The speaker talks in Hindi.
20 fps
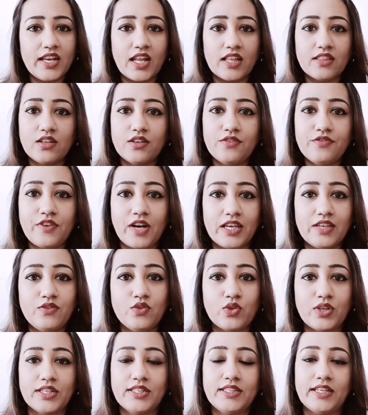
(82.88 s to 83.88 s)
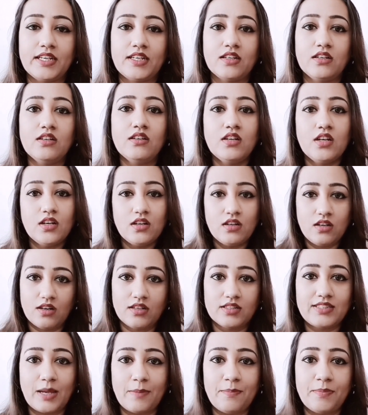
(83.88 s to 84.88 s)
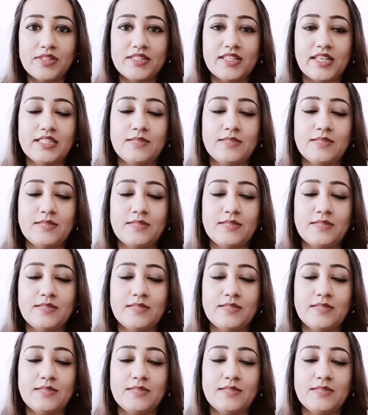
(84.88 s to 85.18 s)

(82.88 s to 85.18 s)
another five you can take a, a sample